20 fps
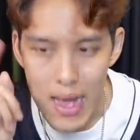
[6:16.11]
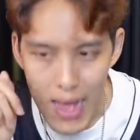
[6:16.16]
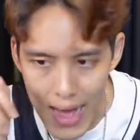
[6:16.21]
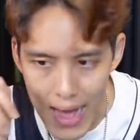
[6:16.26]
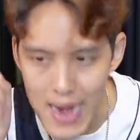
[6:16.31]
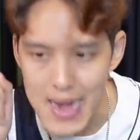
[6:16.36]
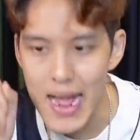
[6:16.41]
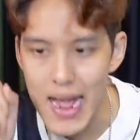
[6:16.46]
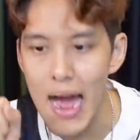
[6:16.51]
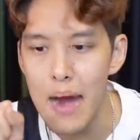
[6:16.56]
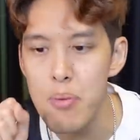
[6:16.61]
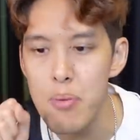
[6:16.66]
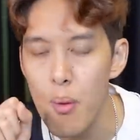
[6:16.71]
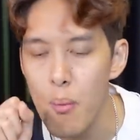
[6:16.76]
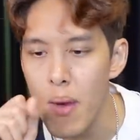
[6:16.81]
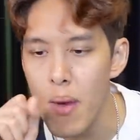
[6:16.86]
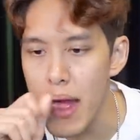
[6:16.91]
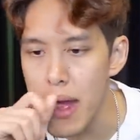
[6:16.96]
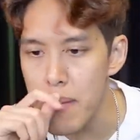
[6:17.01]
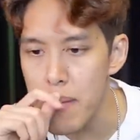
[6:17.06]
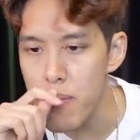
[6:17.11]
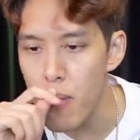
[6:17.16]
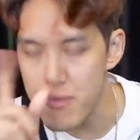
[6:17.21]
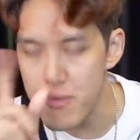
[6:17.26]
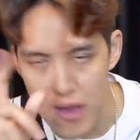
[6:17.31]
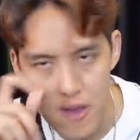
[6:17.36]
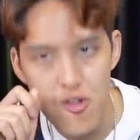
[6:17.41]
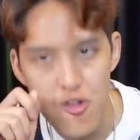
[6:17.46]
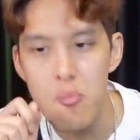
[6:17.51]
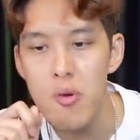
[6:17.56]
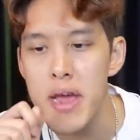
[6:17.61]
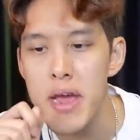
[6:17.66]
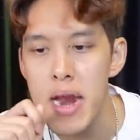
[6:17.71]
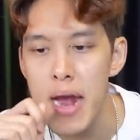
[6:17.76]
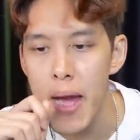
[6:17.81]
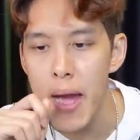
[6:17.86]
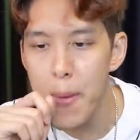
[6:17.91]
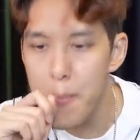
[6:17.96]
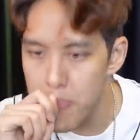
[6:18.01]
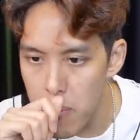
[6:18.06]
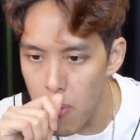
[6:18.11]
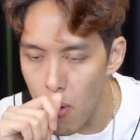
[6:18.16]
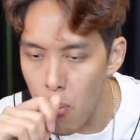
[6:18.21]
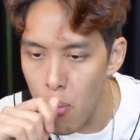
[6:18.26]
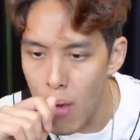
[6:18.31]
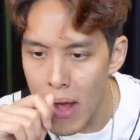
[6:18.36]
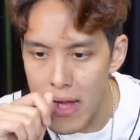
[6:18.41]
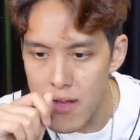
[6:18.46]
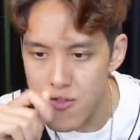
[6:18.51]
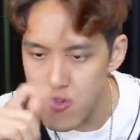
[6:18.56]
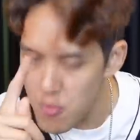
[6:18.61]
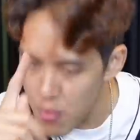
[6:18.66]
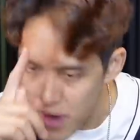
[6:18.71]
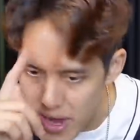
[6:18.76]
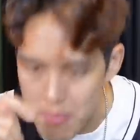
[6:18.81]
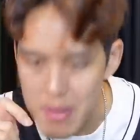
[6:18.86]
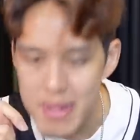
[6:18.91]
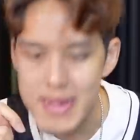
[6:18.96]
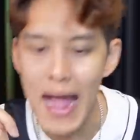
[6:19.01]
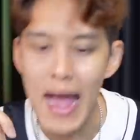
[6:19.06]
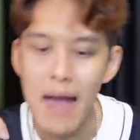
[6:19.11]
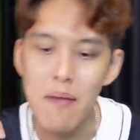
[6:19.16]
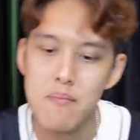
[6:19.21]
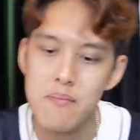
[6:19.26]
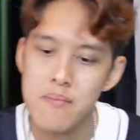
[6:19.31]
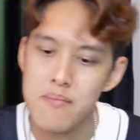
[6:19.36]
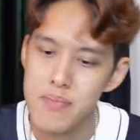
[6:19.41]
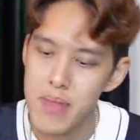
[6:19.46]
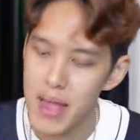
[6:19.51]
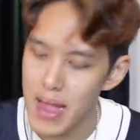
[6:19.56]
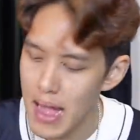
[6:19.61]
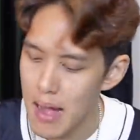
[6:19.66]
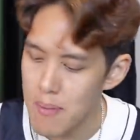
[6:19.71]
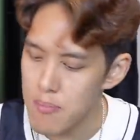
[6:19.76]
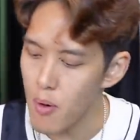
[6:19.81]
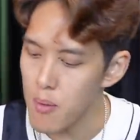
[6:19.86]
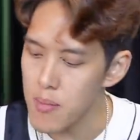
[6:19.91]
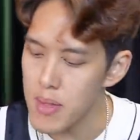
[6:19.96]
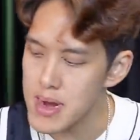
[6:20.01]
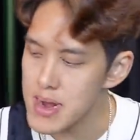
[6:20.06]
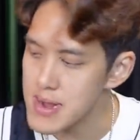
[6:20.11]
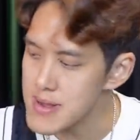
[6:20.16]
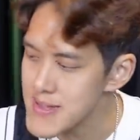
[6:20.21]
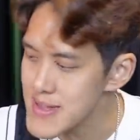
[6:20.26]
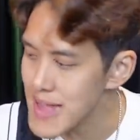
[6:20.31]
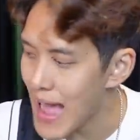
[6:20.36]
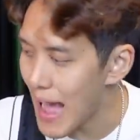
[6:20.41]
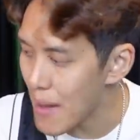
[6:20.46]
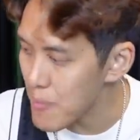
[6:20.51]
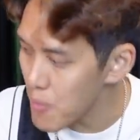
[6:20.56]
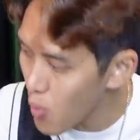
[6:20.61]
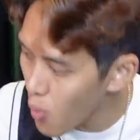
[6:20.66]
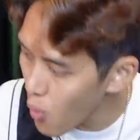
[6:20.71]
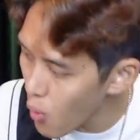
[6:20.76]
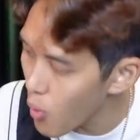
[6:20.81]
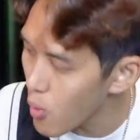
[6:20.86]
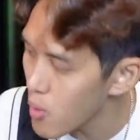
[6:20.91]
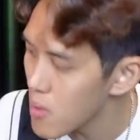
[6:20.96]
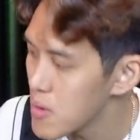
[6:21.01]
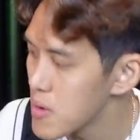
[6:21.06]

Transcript: คาดการผมว่าผมเชียร์ชนบุรีเลย ผมว่าชนบุรีมีแต้มนะครับผมนั่นคือ 3 คู่